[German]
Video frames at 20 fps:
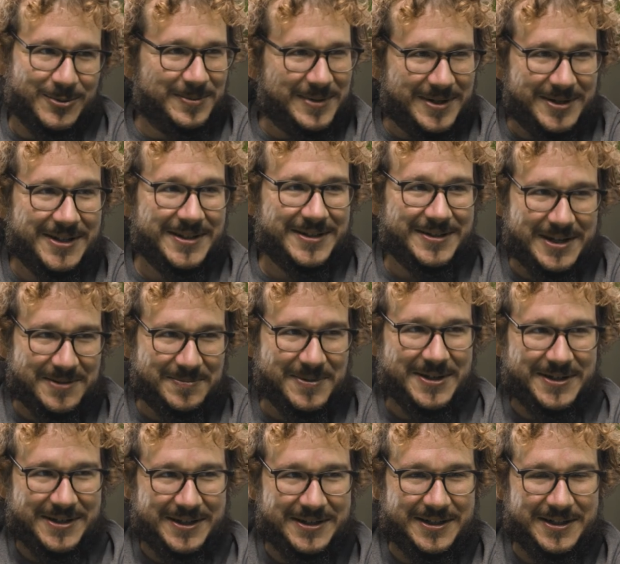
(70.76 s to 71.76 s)
das ist erstmal
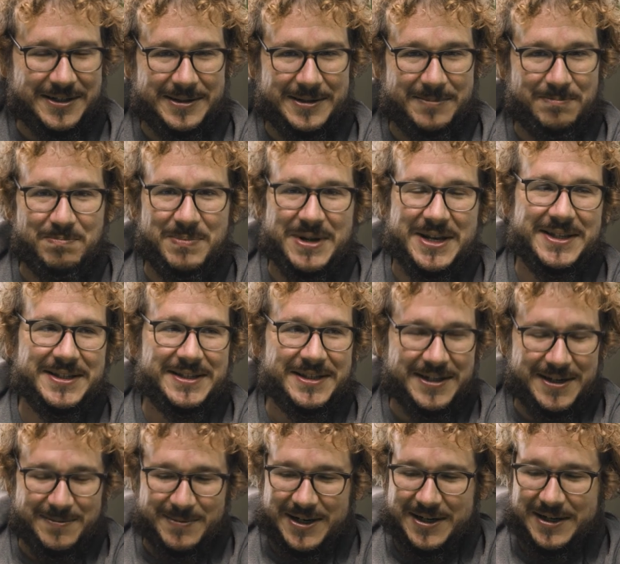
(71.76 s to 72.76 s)
die, die, die Binse,
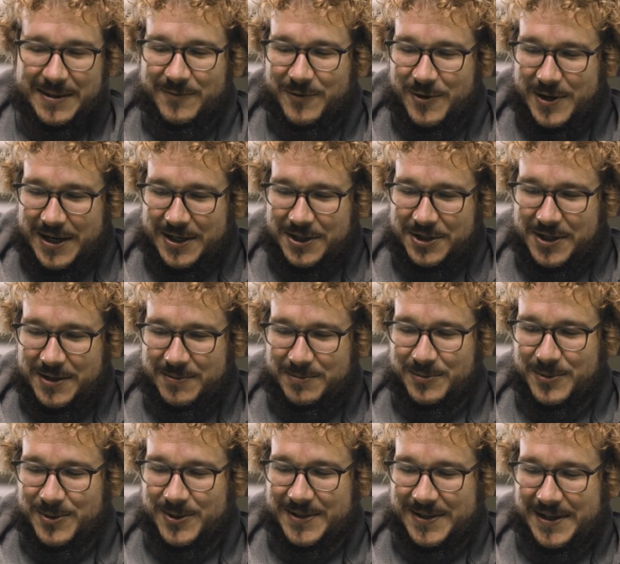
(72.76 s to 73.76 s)
die man dem voranschieben
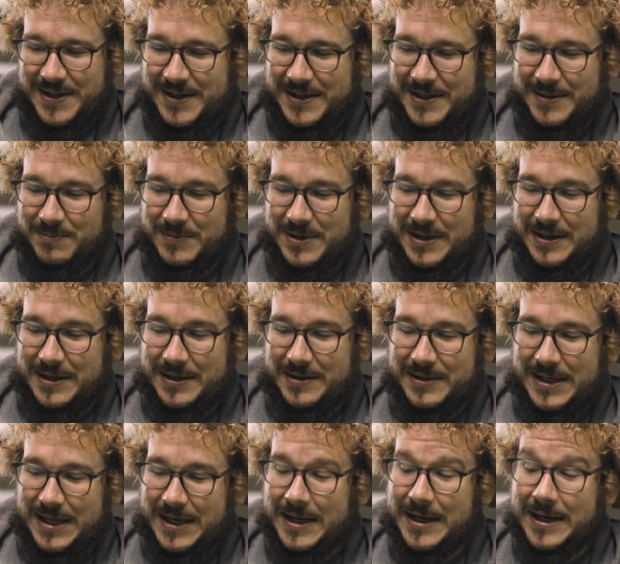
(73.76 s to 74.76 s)
muss. Ähm, äh,
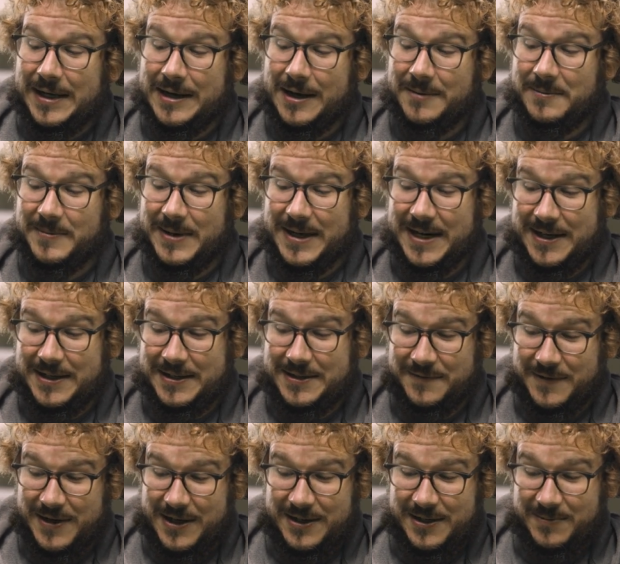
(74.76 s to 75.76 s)
ich, ich, glaube, man kann diese
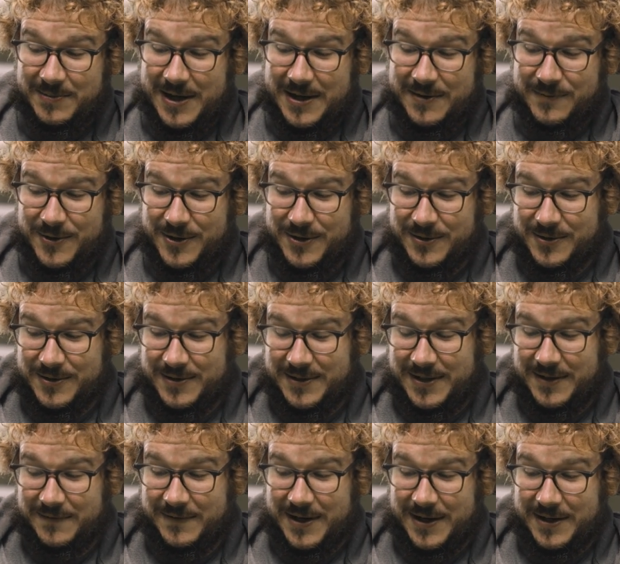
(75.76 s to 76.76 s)
Frage nicht beantworten, ohne sich
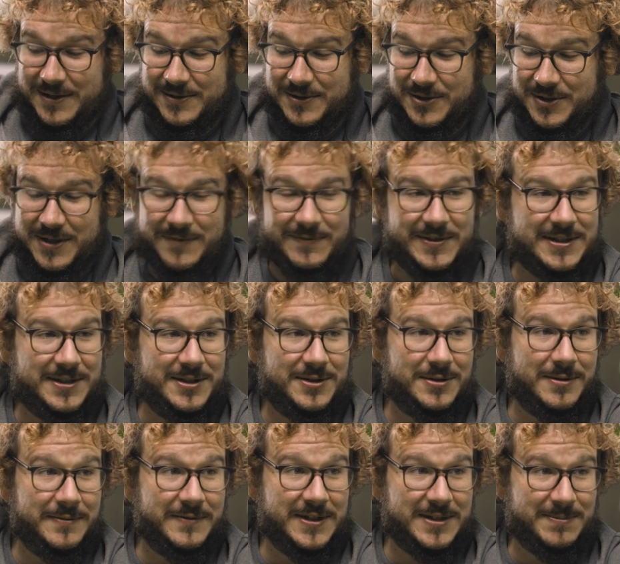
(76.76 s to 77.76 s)
die Frage zu stellen, was ist die
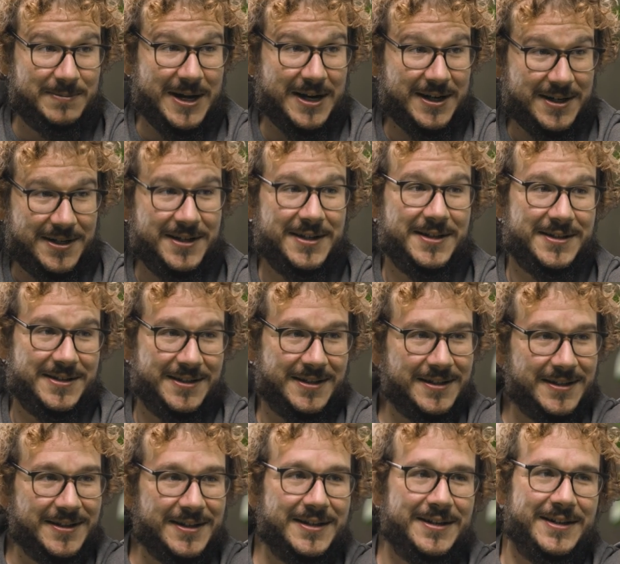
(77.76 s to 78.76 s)
Zukunft des Marketings,
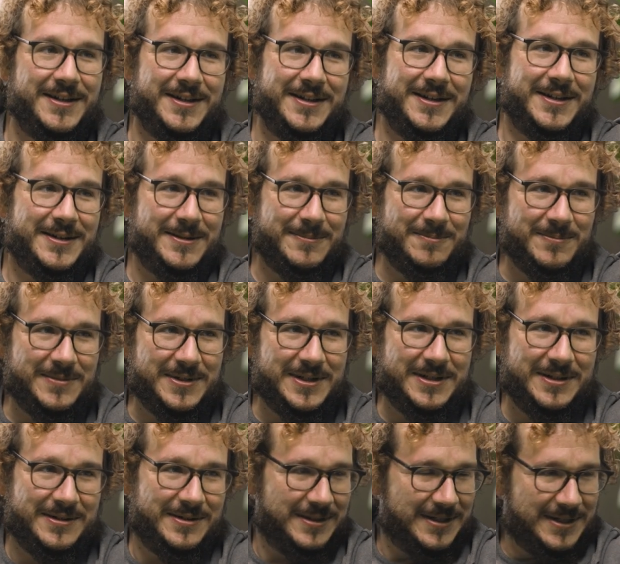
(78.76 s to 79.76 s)
ähm,
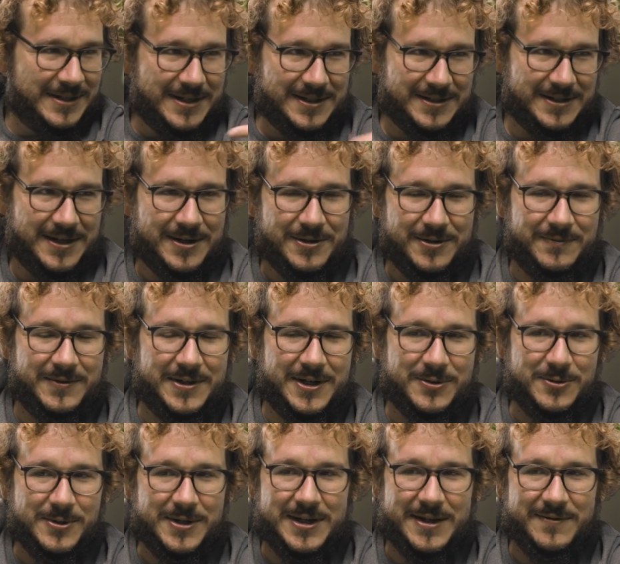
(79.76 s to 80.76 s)
äh, das ja irgendwie
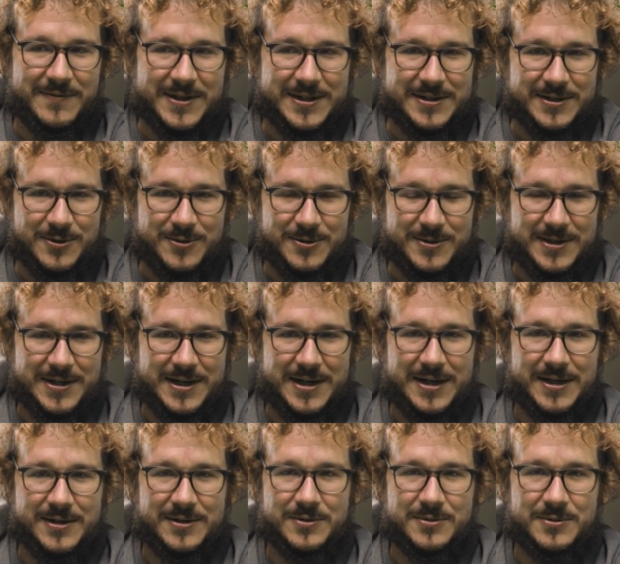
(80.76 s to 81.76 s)
natürlicherweise Kunde der
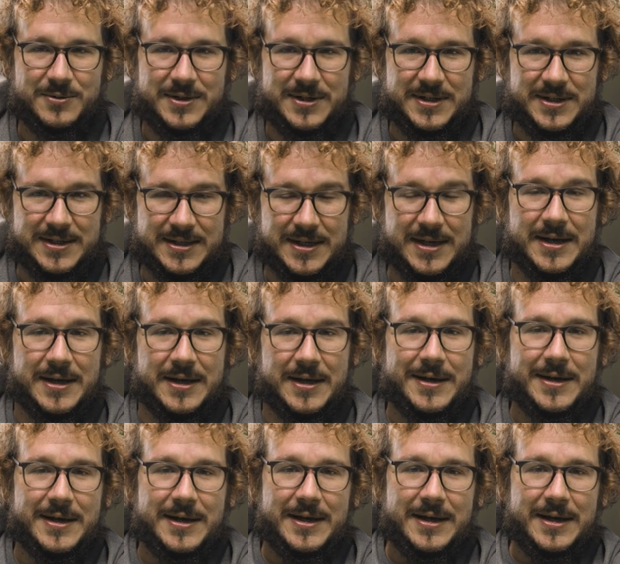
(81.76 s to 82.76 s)
Agentur ist.
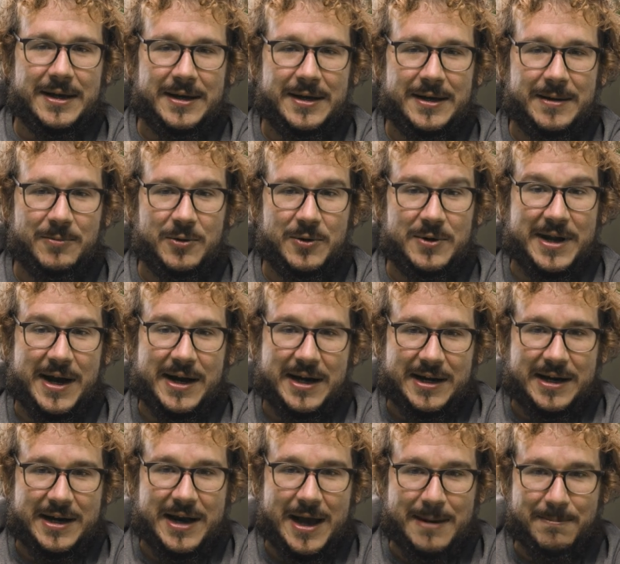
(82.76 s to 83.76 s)
Ähm, und da
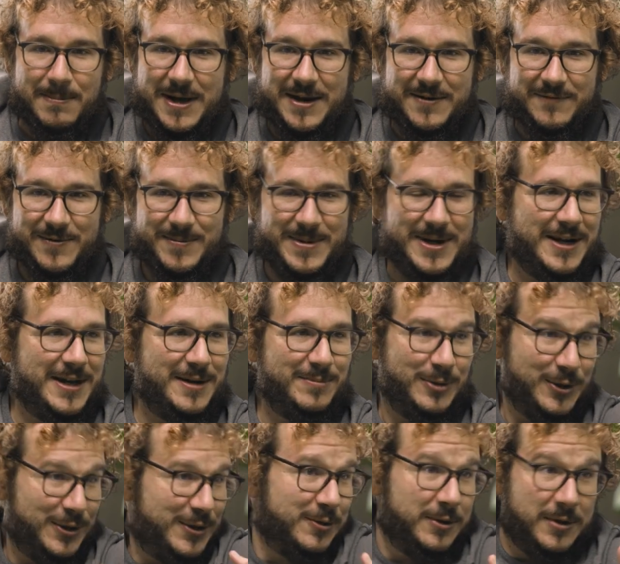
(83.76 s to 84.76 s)
kann man, wenn man gern möchte,